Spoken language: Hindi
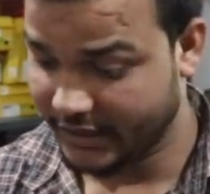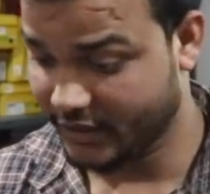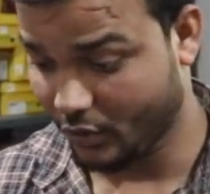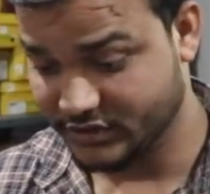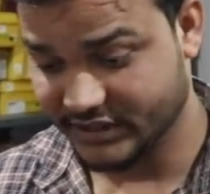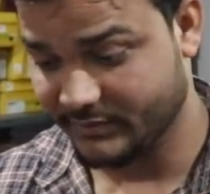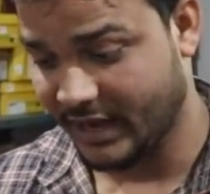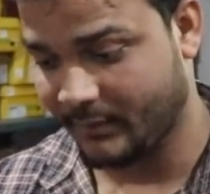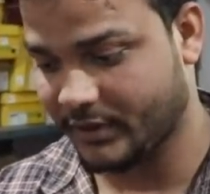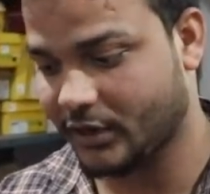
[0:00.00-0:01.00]
लेकिन होलसेल में
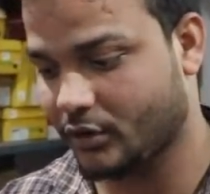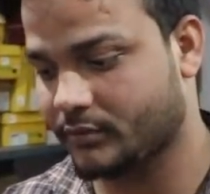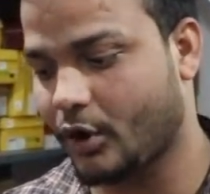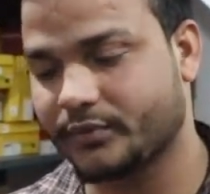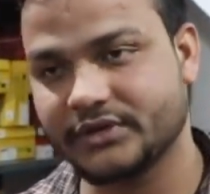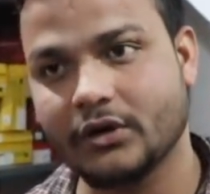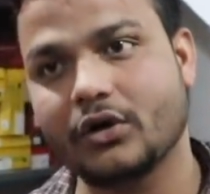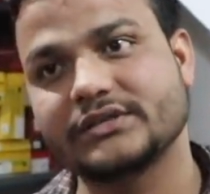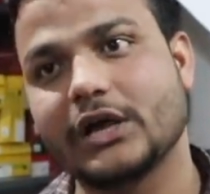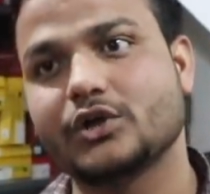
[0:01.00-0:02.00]
आप कलर ऑप्शन
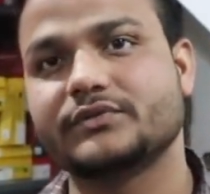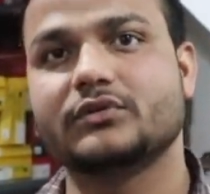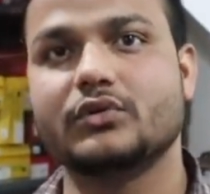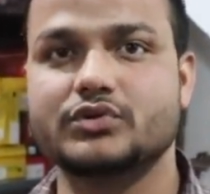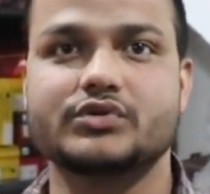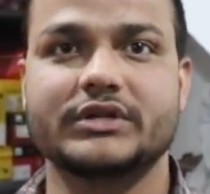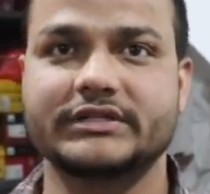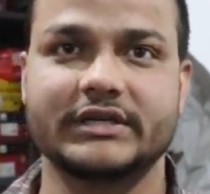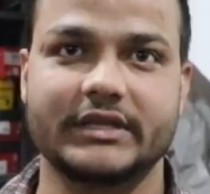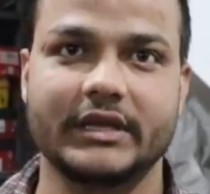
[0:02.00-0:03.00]
और साइज ऑप्शन खुद चूज़ कर
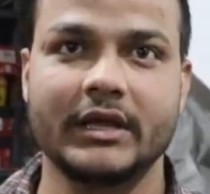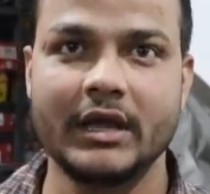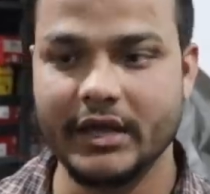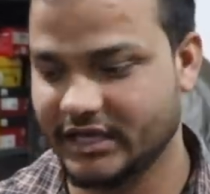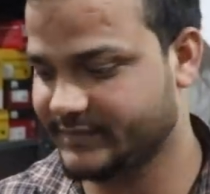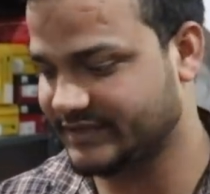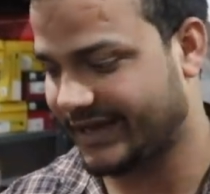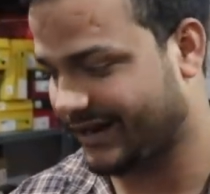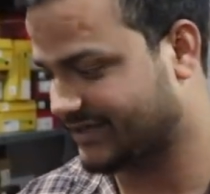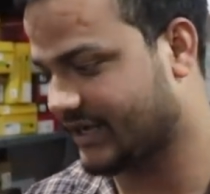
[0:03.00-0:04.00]
सकते हैं इसमें
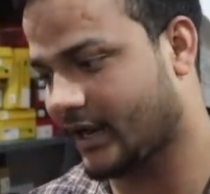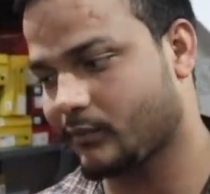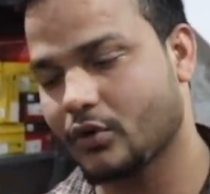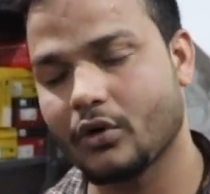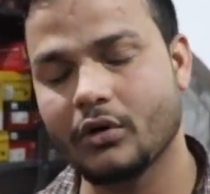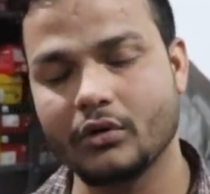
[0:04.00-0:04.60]
सारा का सारा आपको